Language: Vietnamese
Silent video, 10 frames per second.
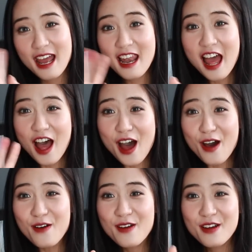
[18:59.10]

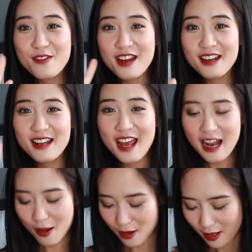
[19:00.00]
Hello Raiden,
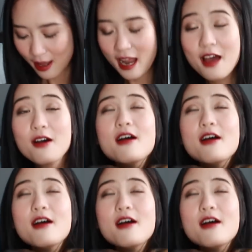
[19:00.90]
hello, hello,